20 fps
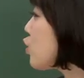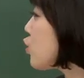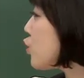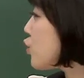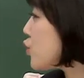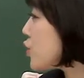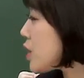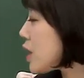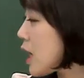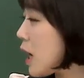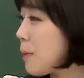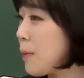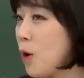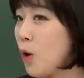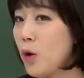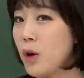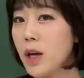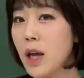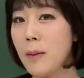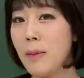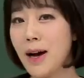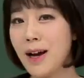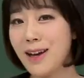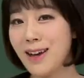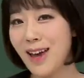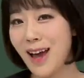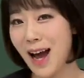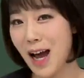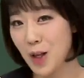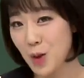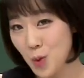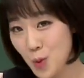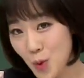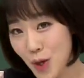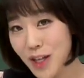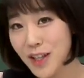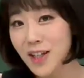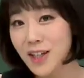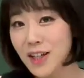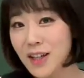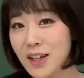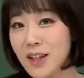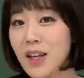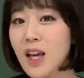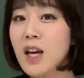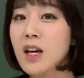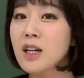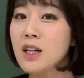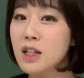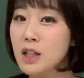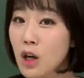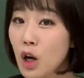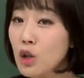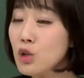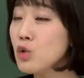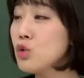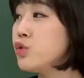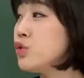둥지가 몇 개밖에 안 되는 그런